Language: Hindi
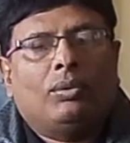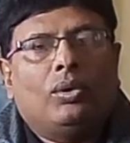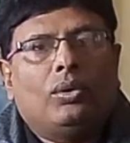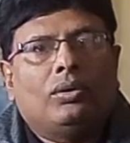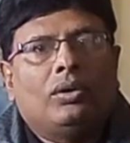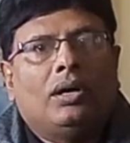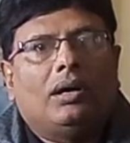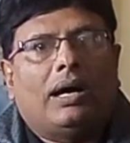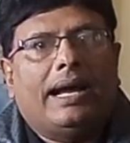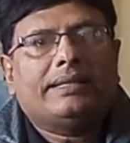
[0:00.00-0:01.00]
वो
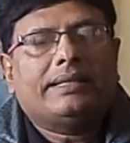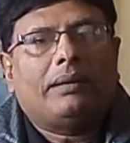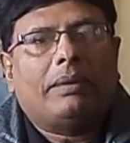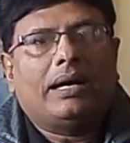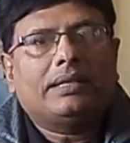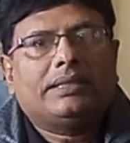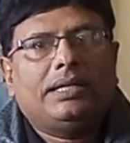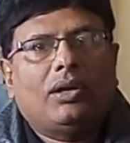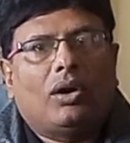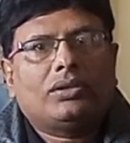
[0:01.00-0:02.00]
हैदराबाद की
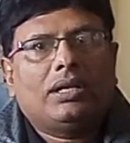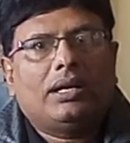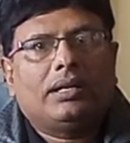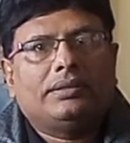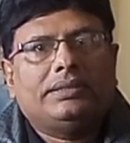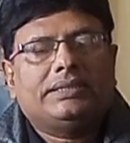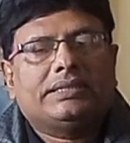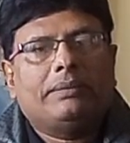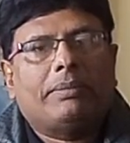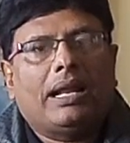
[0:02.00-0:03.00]
डॉक्टर
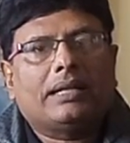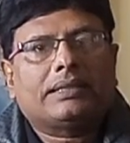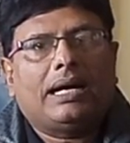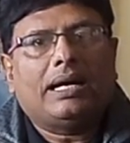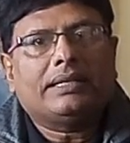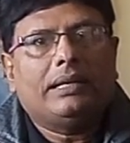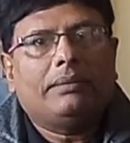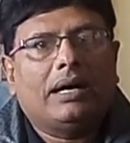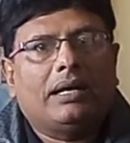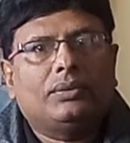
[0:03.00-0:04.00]
जिसके बलात्कार के
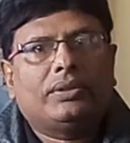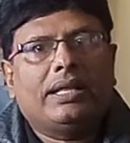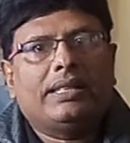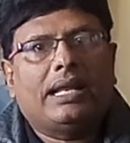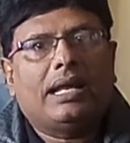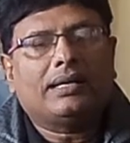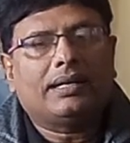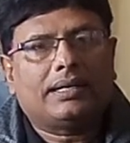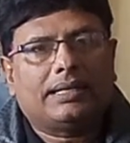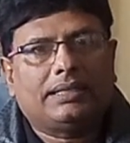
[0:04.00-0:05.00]
बाद उसे
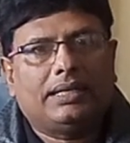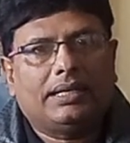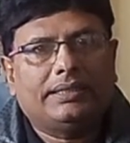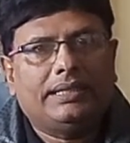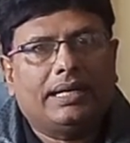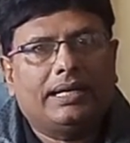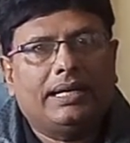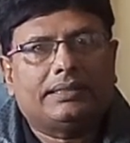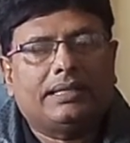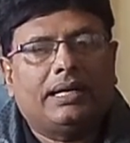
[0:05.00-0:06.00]
जलाकर कत्ल कर दिया
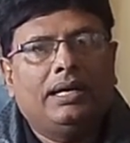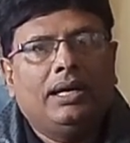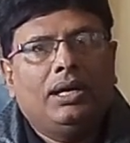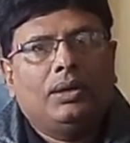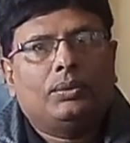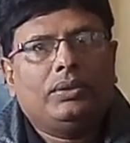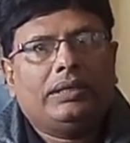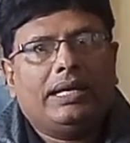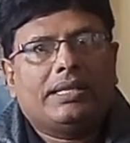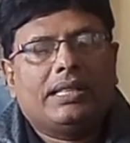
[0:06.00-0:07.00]
गया था
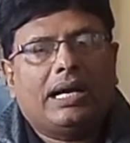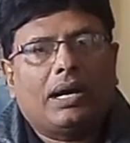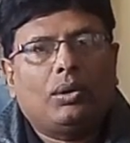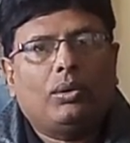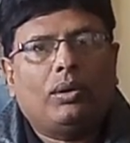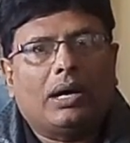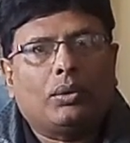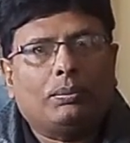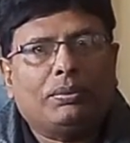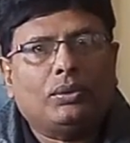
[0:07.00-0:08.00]
उनके चारों
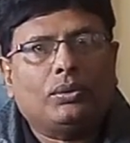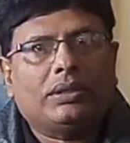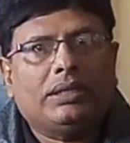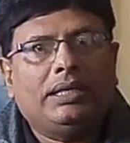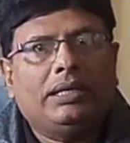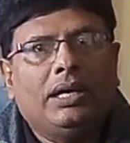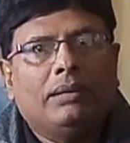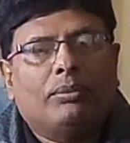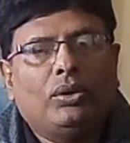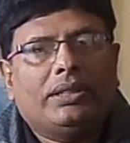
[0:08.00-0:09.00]
आरोपियों की
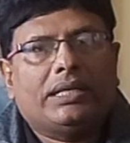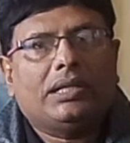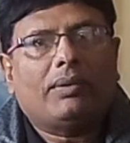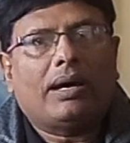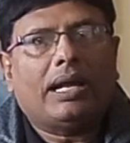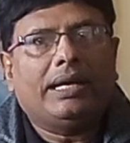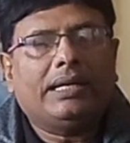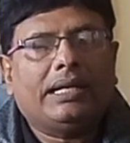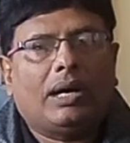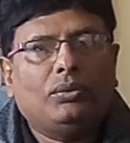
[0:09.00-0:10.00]
पुलिस के द्वारा
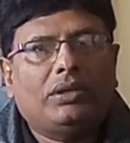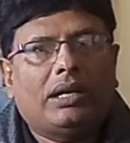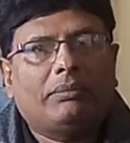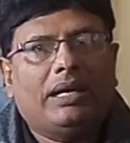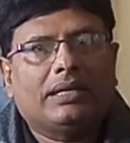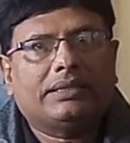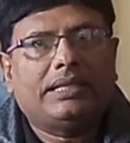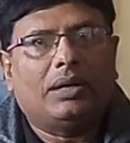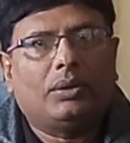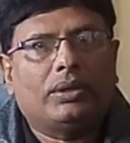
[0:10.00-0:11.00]
इनकाउंटर में
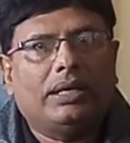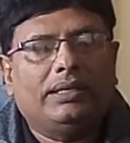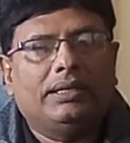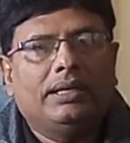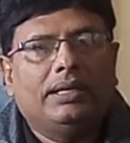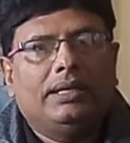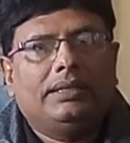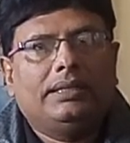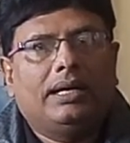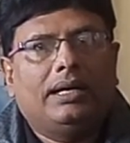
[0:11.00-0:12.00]
हत्या हो गई
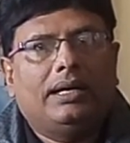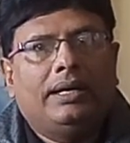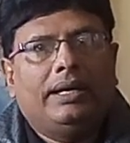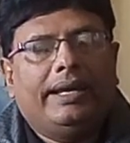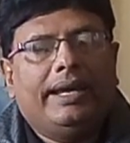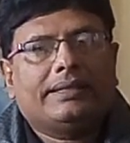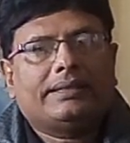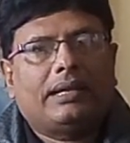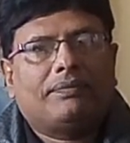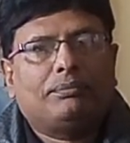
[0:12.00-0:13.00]
यह एक
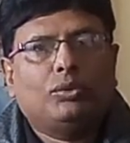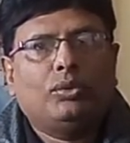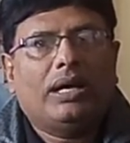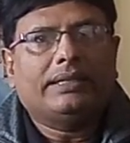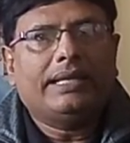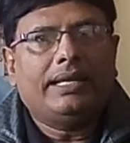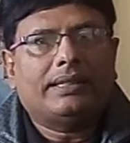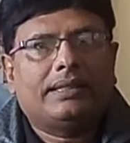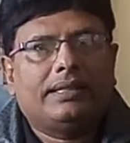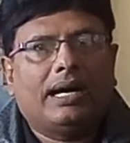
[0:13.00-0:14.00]
तरफ पूरा
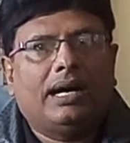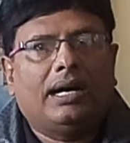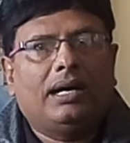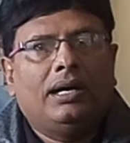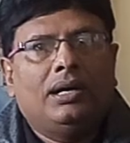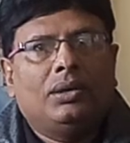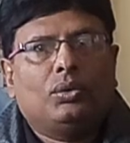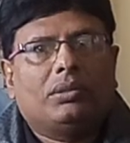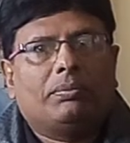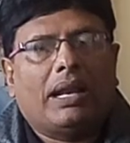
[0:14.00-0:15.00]
देश जहां
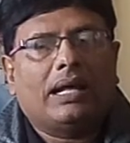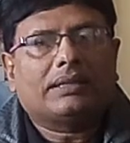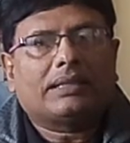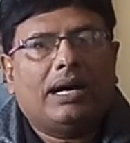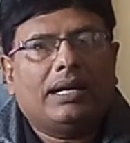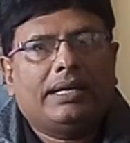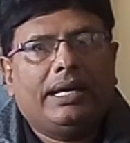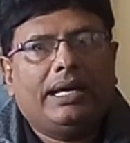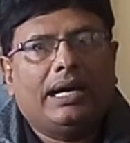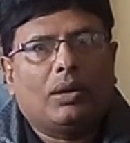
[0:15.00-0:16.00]
उस बलात्कार
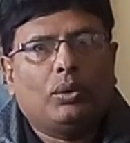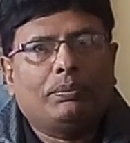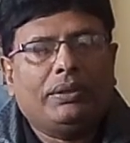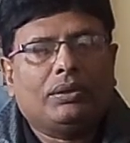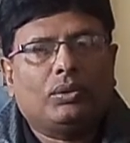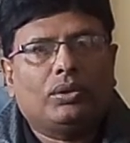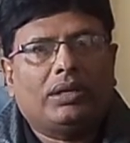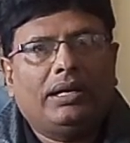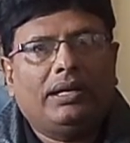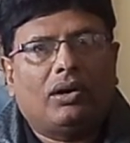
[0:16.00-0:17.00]
के आरोपी को
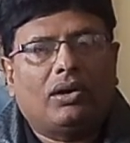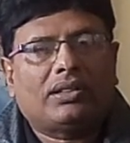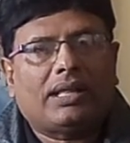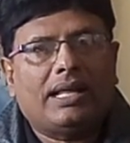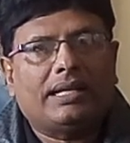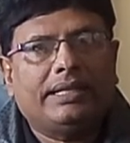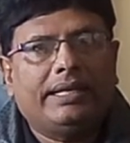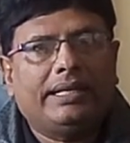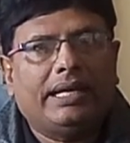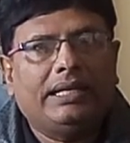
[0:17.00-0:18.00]
दंड और सजा
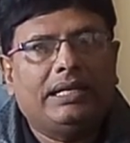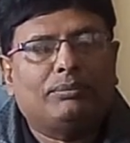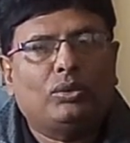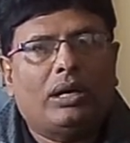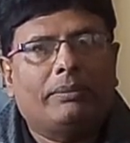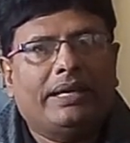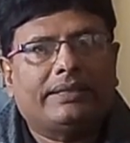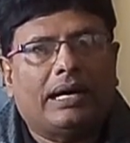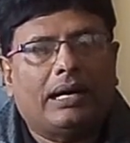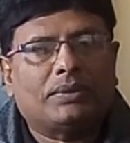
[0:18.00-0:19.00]
देने के लिए पूरा
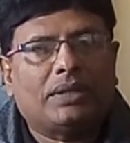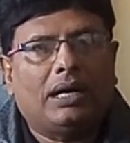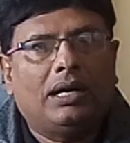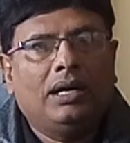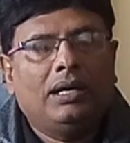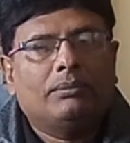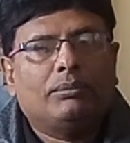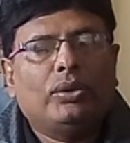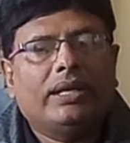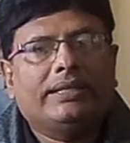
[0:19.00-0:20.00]
बेताब था
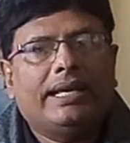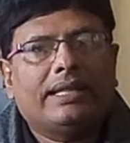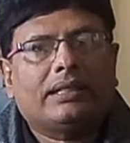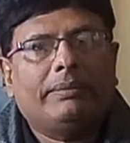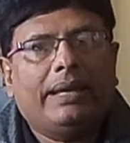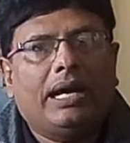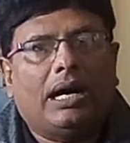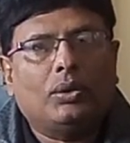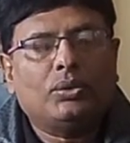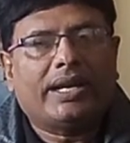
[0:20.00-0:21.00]
पूरे देश में
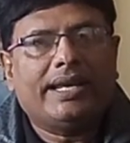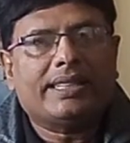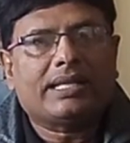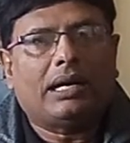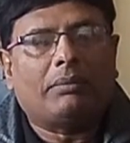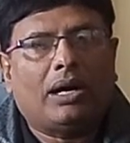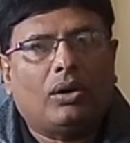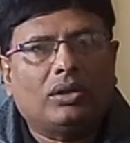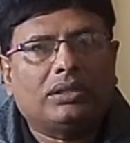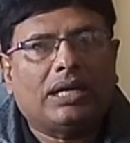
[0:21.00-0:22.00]
आउटरेज का
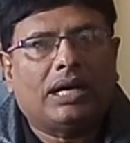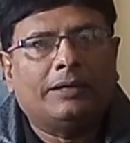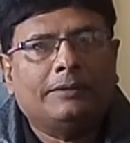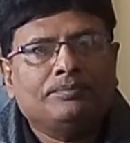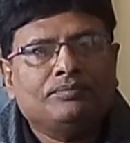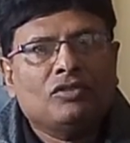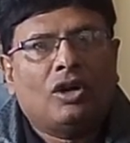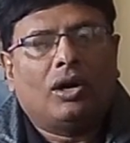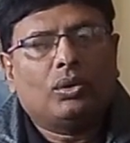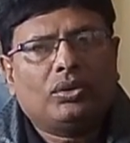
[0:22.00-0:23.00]
माहौल था
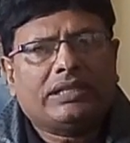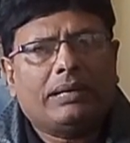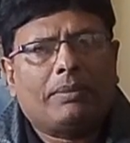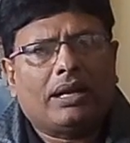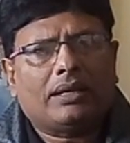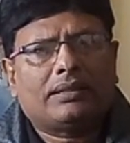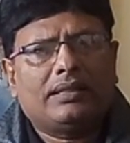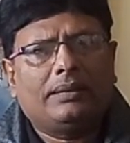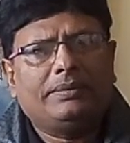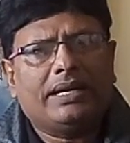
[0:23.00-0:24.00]
और उसके बरक्स
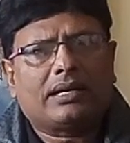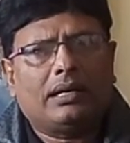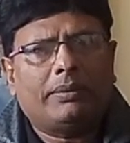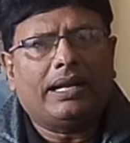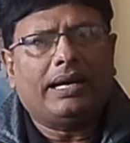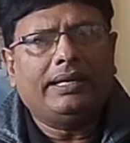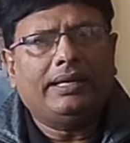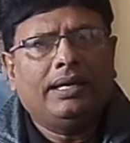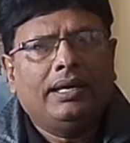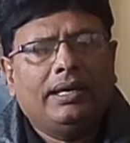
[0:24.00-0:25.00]
जब ये खबर आई
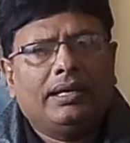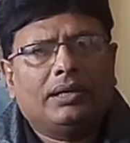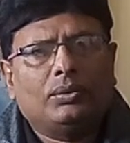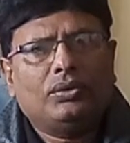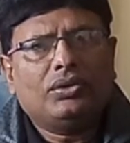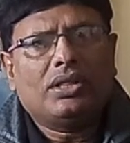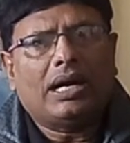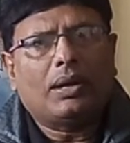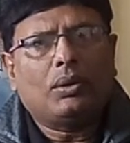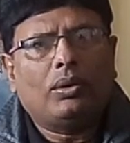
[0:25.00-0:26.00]
कि उन
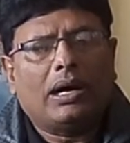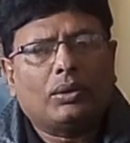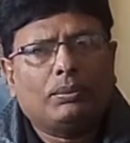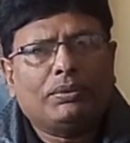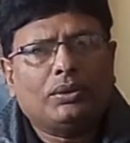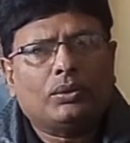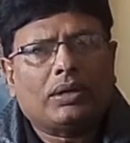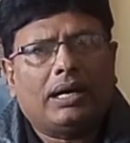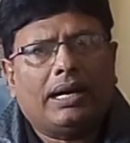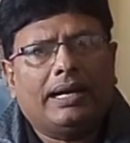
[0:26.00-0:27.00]
चारों आरोपियों
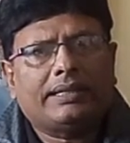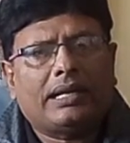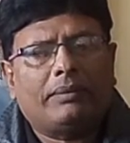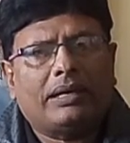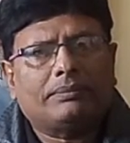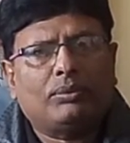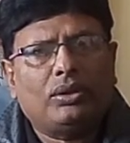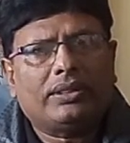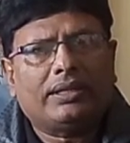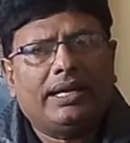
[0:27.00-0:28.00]
का हैदराबाद
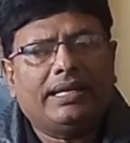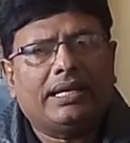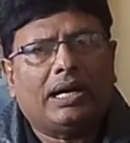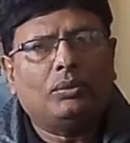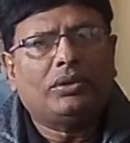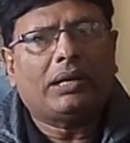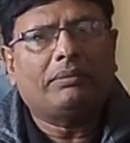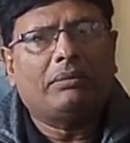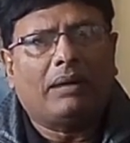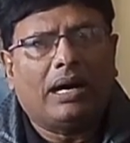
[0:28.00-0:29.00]
पुलिस ने इनकाउंटर
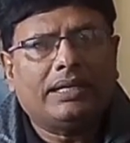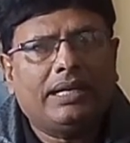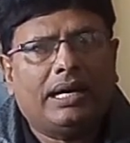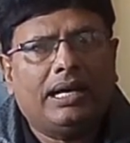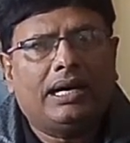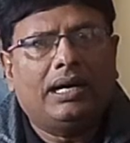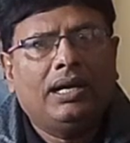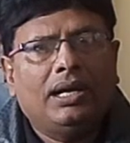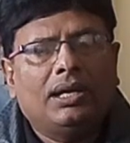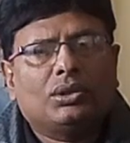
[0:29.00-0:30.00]
में मार गिराया
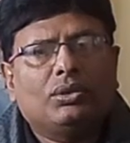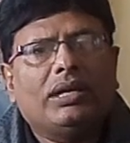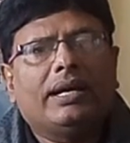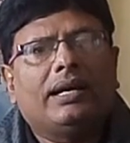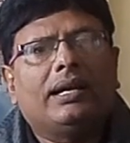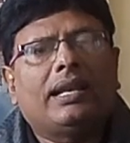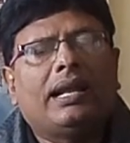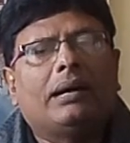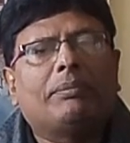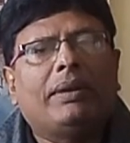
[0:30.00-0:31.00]
तो यह घटना
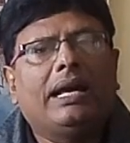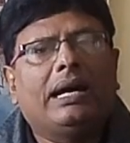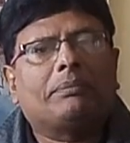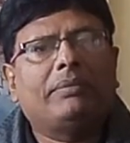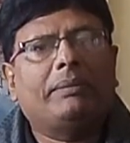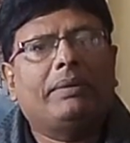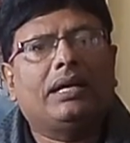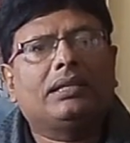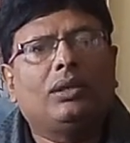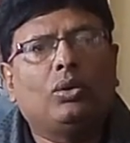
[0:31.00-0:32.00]
अपने आप में
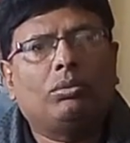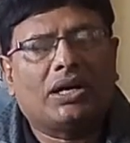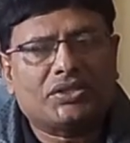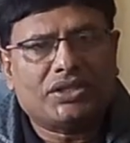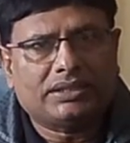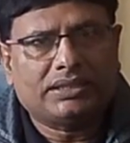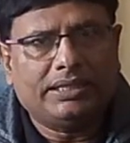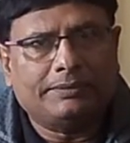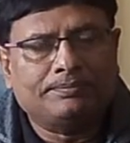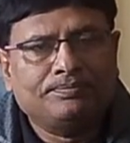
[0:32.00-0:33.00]
बेहद लोमहर्षक
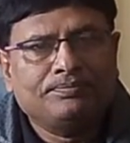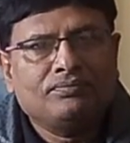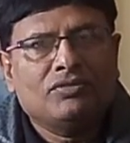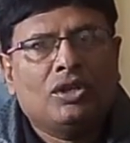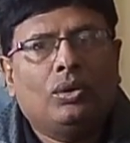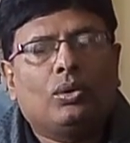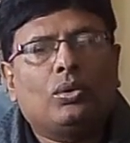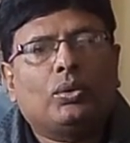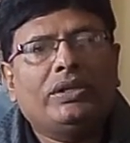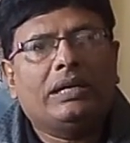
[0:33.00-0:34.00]
थी लोगों
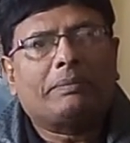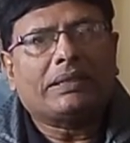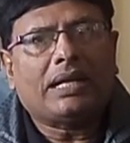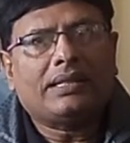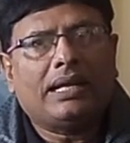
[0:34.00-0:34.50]
को यह पता